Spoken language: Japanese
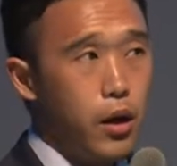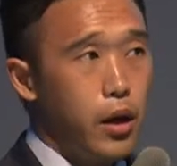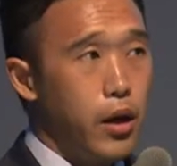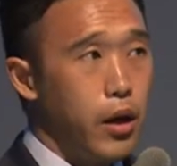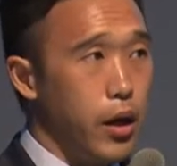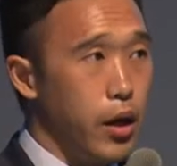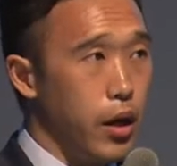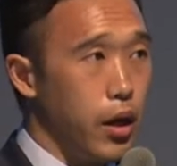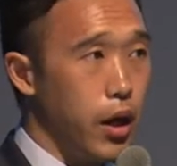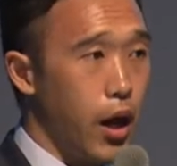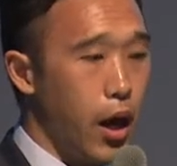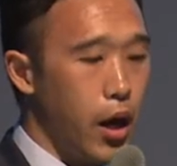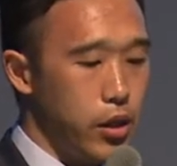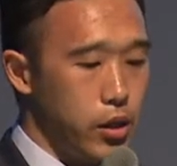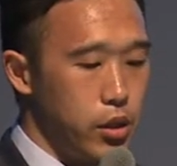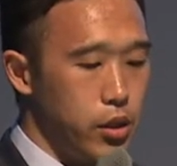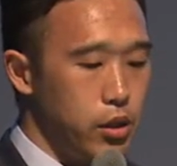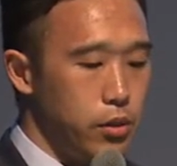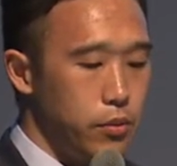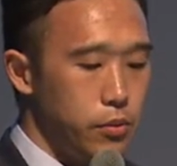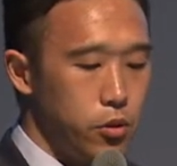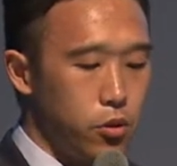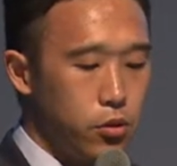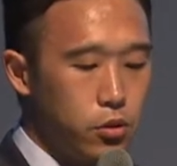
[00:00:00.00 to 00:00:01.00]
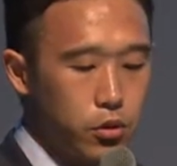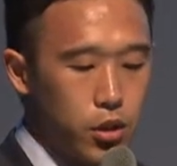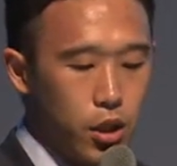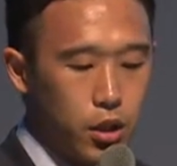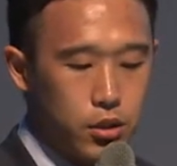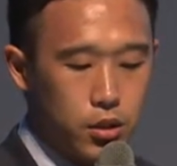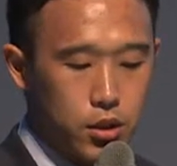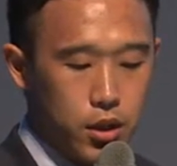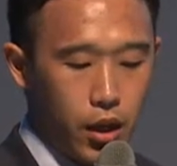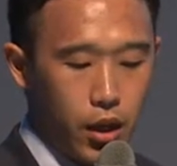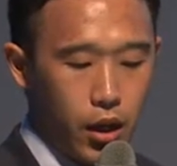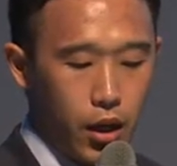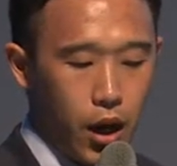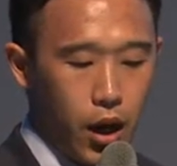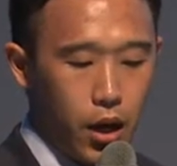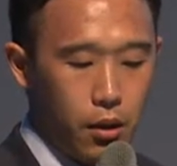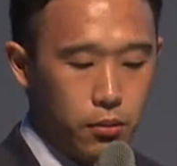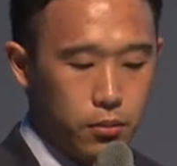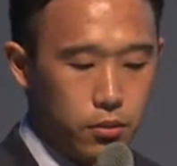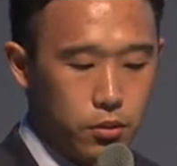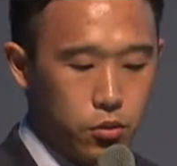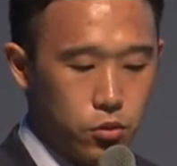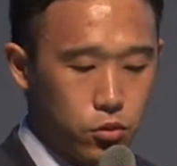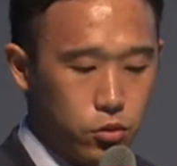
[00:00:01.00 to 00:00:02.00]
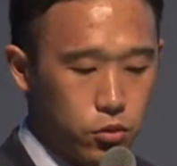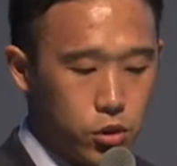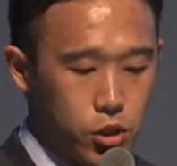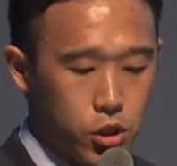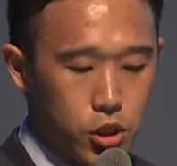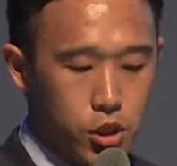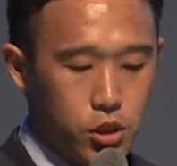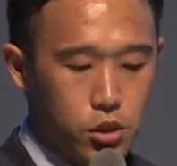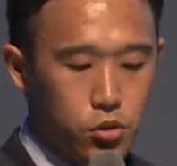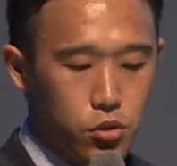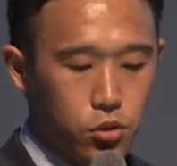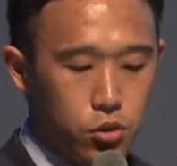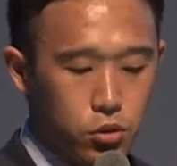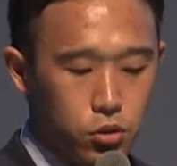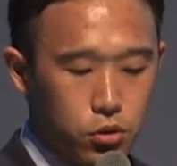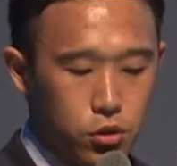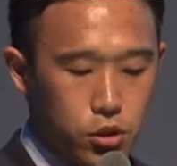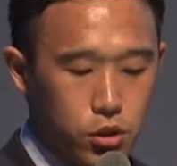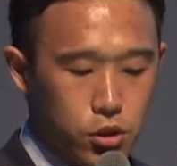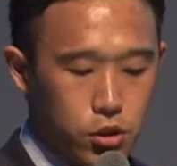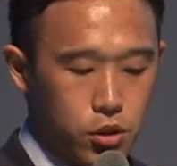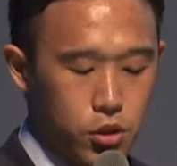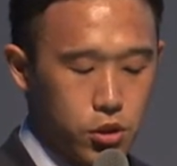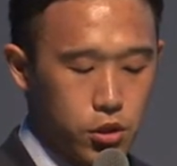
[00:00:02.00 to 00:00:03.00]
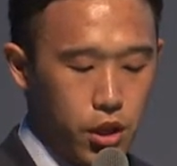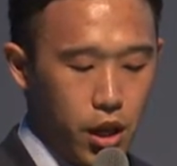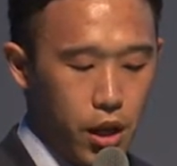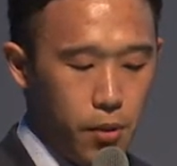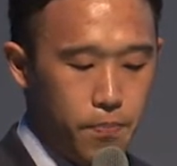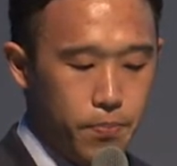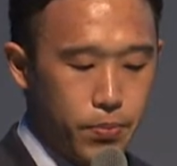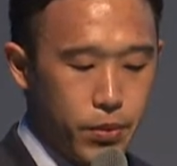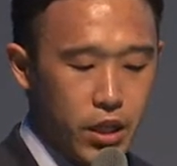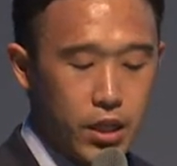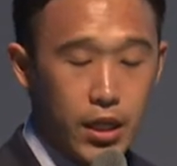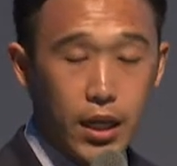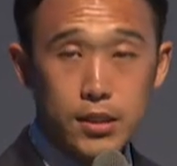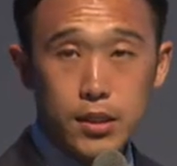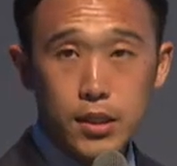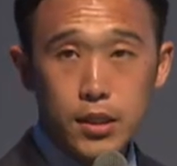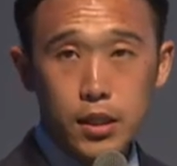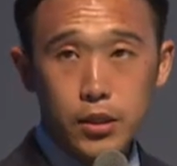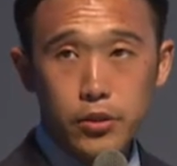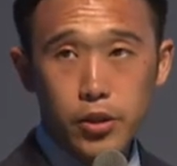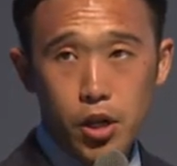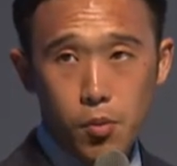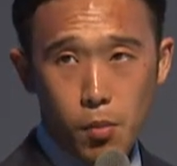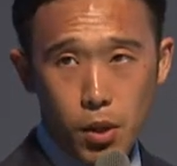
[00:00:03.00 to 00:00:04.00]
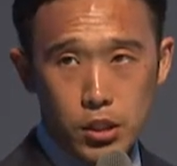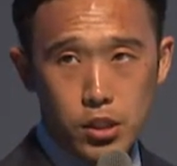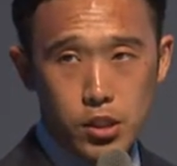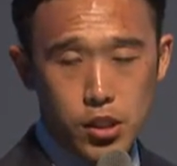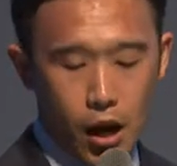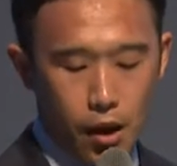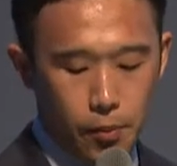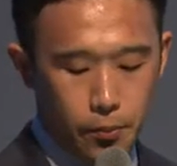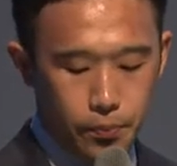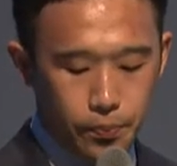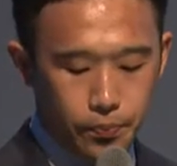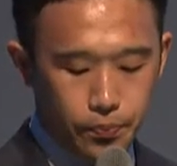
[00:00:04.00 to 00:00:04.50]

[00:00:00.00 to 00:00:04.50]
えあり6年生がその地震のことについて聞かせてくれました、